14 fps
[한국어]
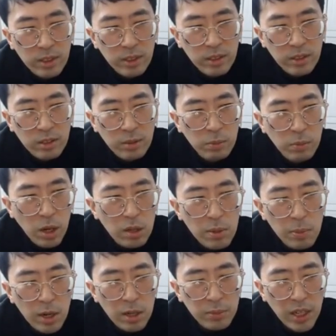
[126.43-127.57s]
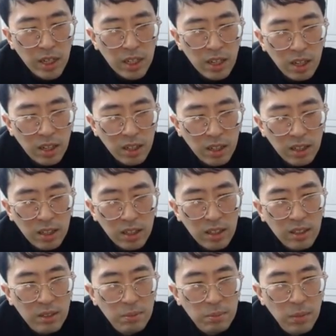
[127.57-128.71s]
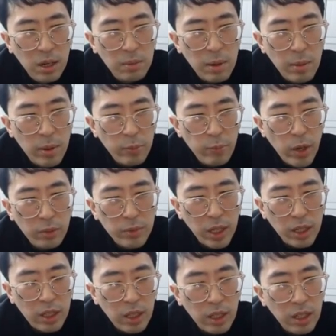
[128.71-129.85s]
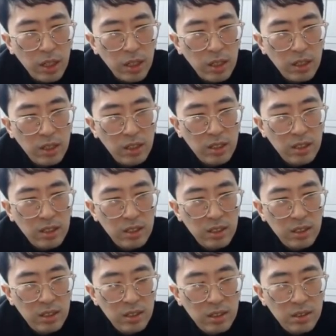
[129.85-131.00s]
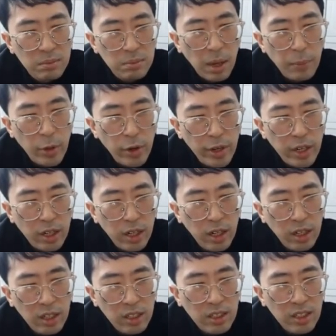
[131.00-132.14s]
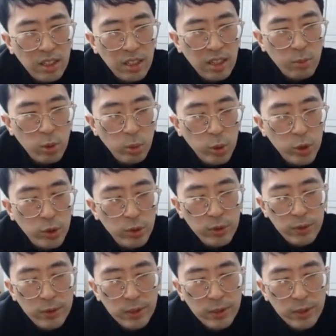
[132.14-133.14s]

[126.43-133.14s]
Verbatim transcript: 네. 먹으면 먹으면 되니까 먹으면 먹으면 먹으면 되니까 마음대로 해라 이렇게 하면 보죠